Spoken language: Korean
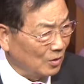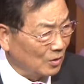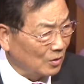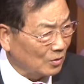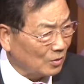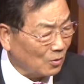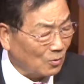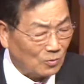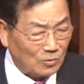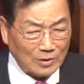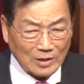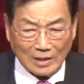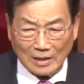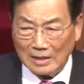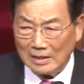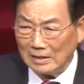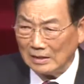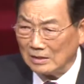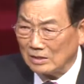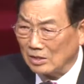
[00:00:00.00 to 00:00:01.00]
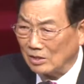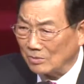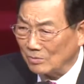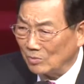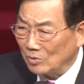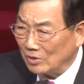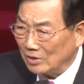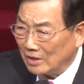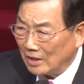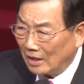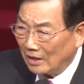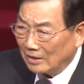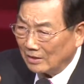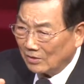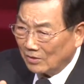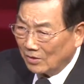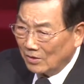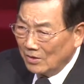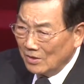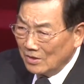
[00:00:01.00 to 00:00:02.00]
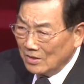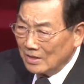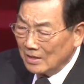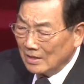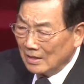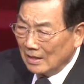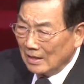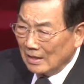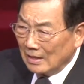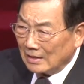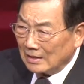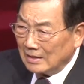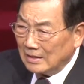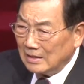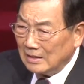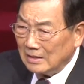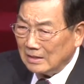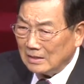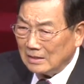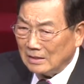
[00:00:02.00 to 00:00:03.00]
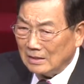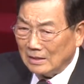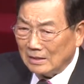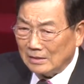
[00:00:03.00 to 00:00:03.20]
더군다나 이 지문이라는 거는 이